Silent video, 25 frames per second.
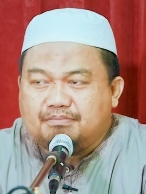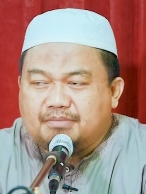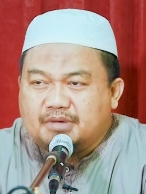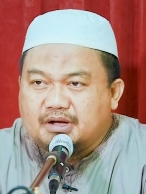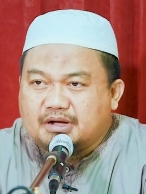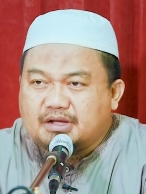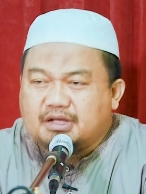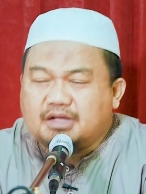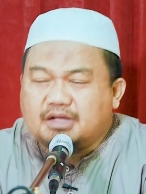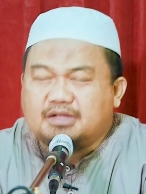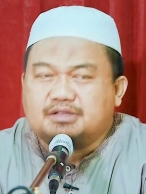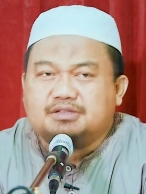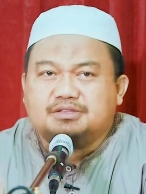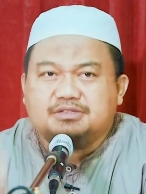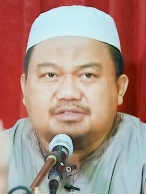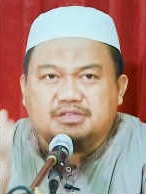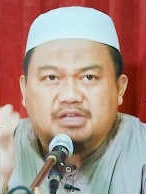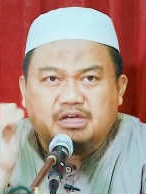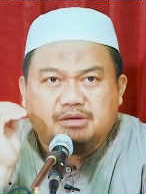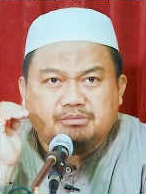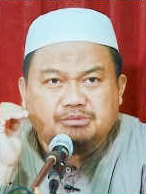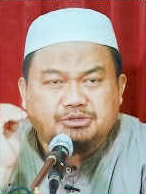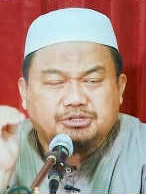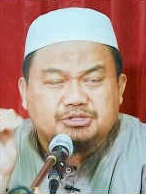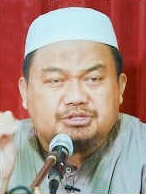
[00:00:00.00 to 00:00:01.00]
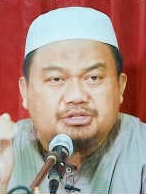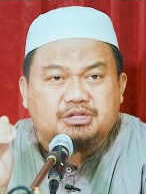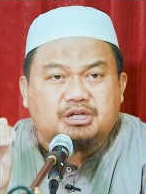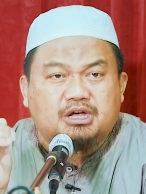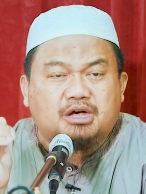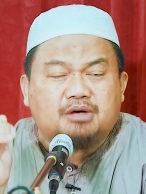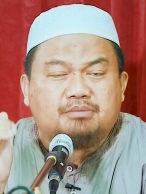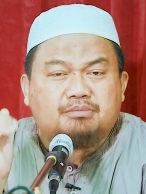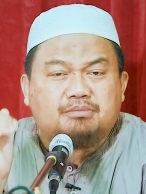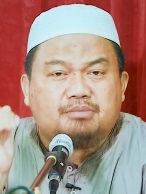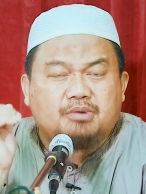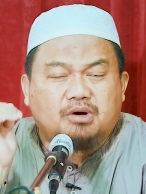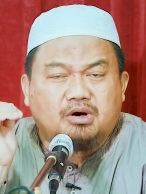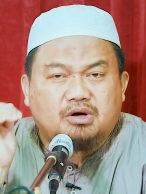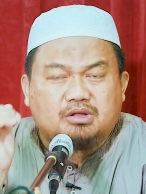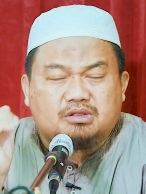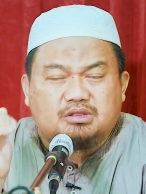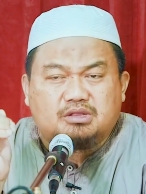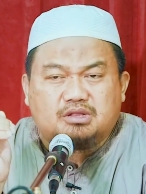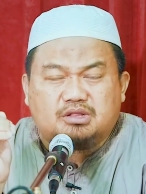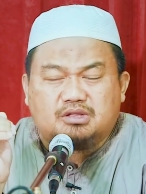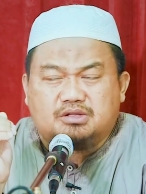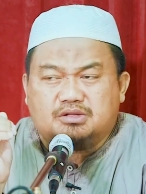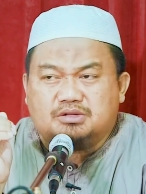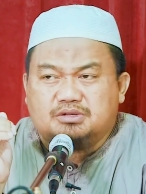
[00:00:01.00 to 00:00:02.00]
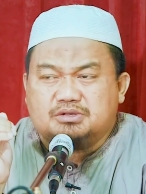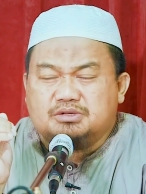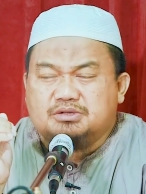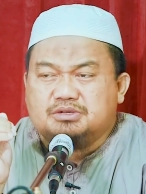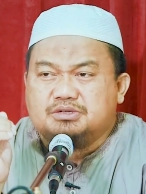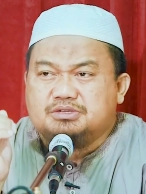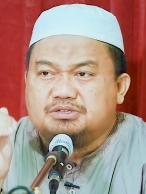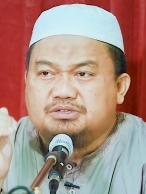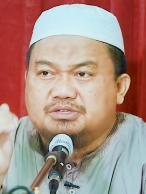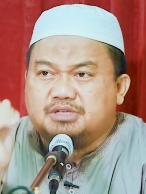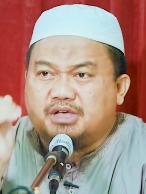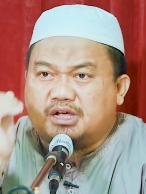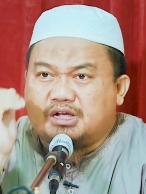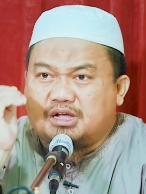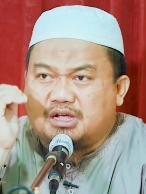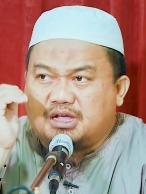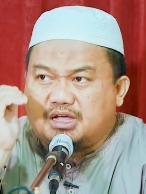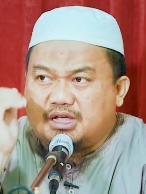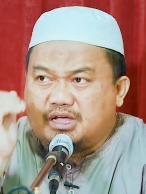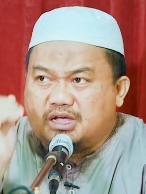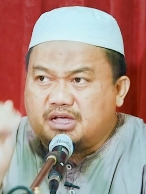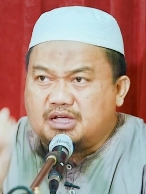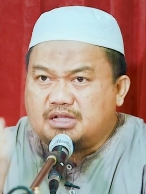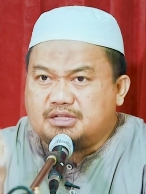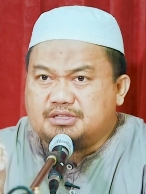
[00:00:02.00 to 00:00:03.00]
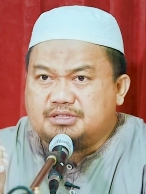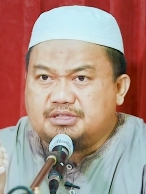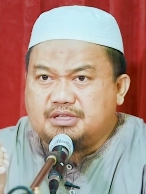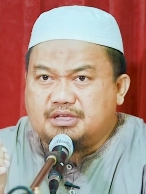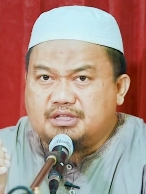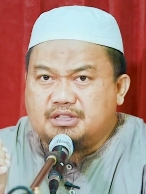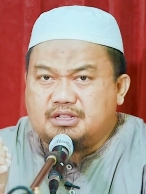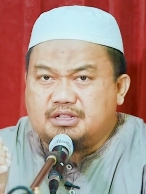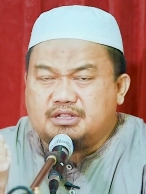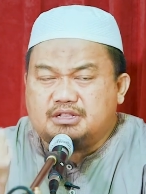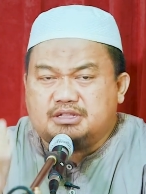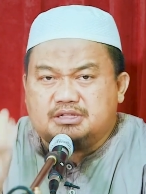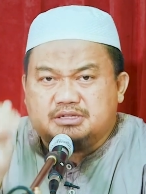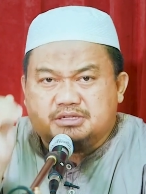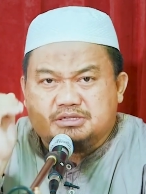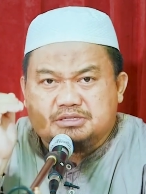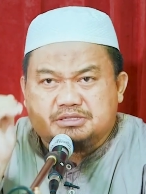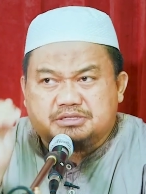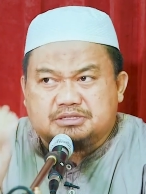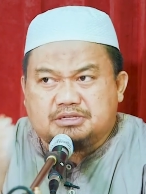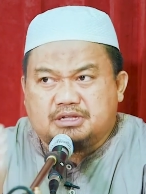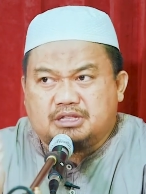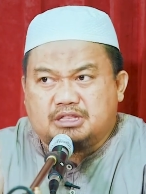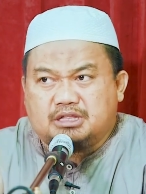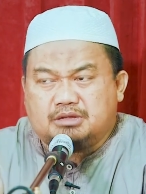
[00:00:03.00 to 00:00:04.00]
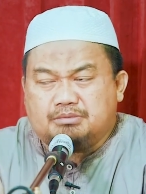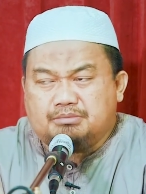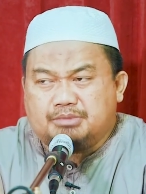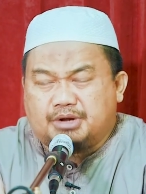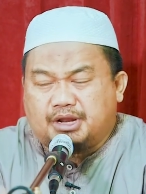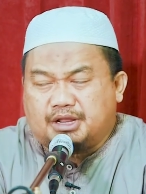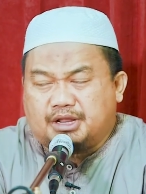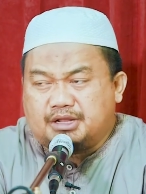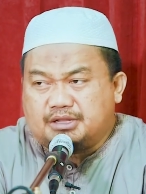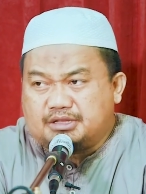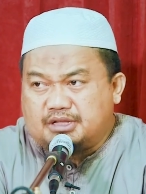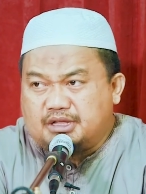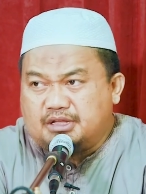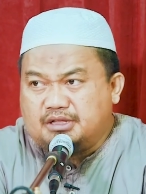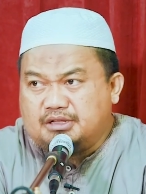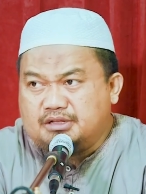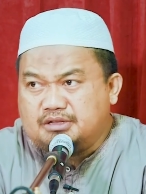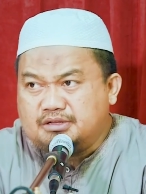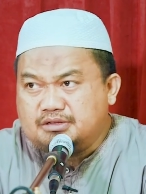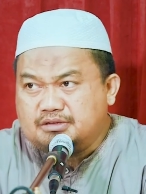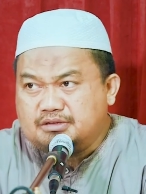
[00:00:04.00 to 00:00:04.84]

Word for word: Maka dia menjadi hamba Allah yang adil dalam merintah